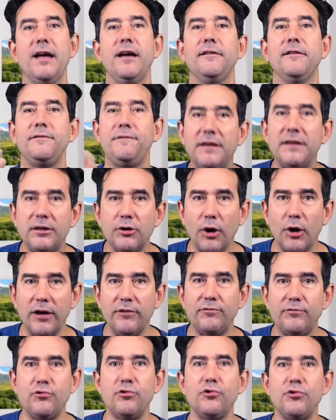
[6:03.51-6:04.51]

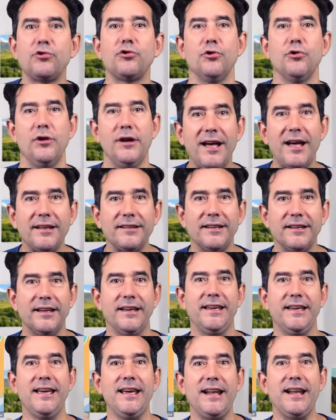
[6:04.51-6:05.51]
Figurez-vous que l'Inde
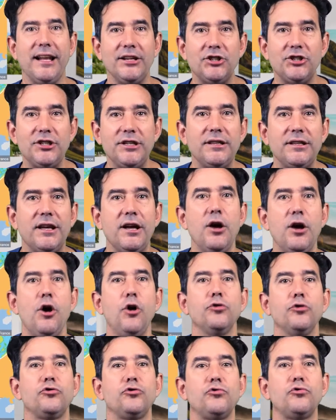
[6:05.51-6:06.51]
et la Chine
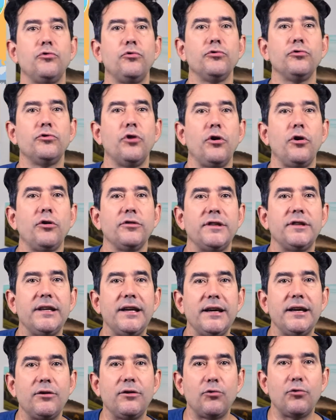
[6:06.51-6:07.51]
sont dans
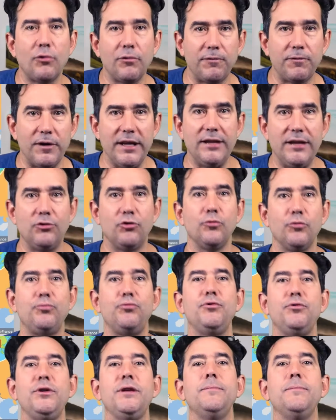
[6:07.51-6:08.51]
des conflits
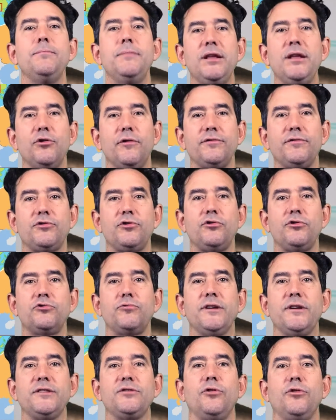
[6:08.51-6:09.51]
depuis
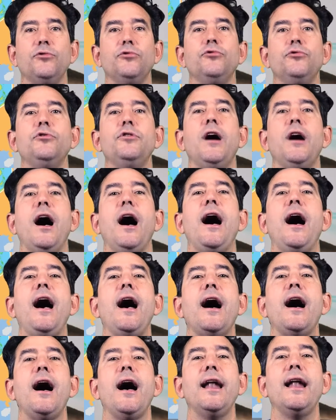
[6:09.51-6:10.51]
1962
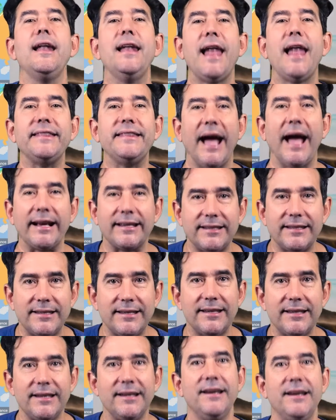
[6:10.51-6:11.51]
à
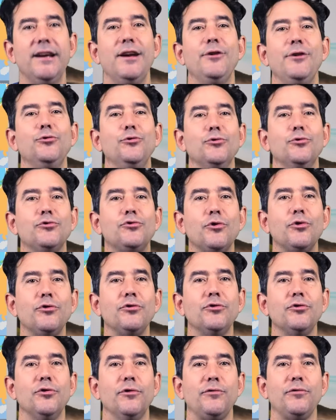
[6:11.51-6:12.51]
Ladakh, une
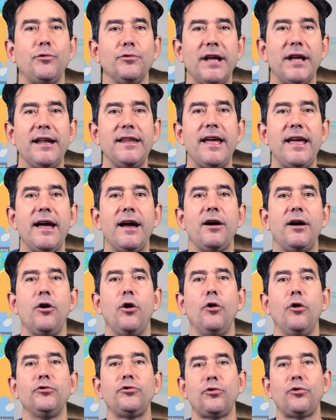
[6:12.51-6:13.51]
zone frontalière
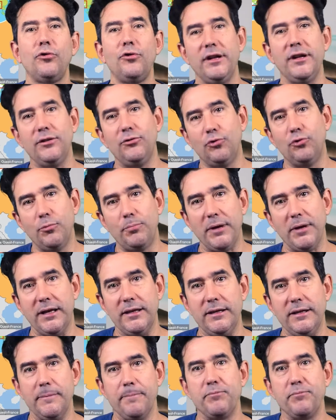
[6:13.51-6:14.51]
entre les deux
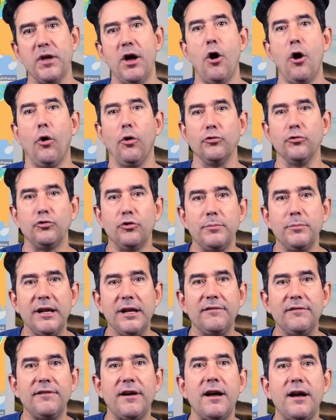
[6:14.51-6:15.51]
pays. En
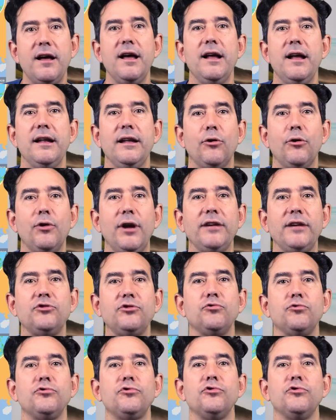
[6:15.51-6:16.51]
2020, les
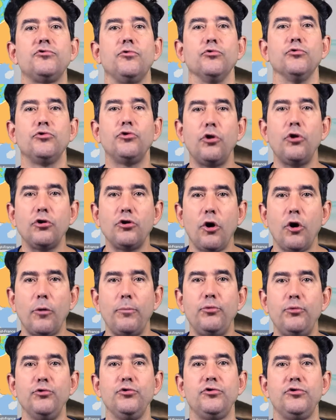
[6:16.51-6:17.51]
relations se sont encore
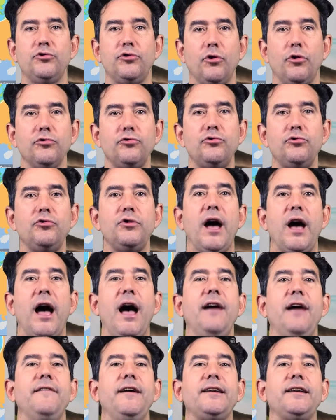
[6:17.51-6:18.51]
plus tendues
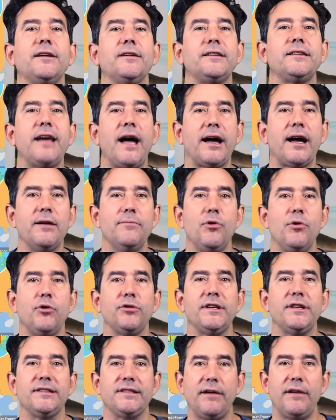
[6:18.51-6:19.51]
avec carrément
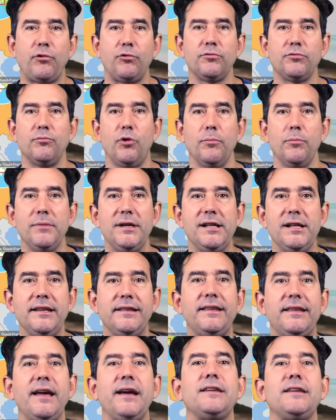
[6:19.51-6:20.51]
des affrontements
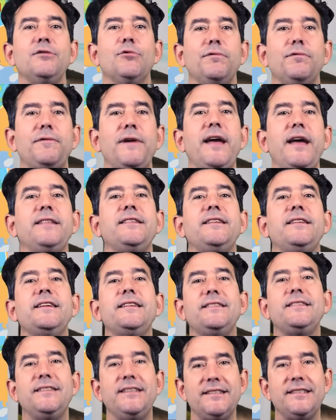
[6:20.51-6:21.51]
militaires qui ont fait des
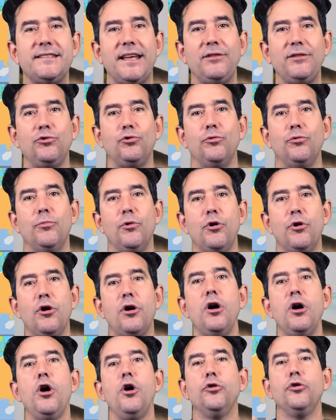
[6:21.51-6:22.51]
dizaines de morts
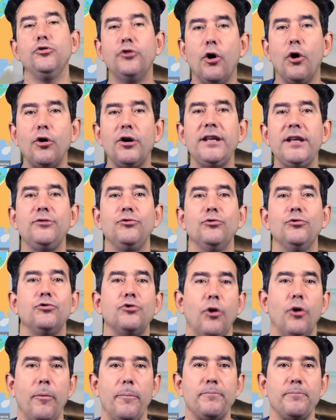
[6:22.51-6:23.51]
dans les deux
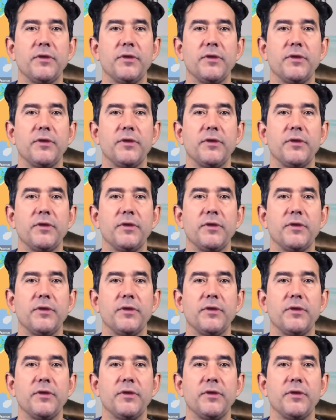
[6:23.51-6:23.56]
camps.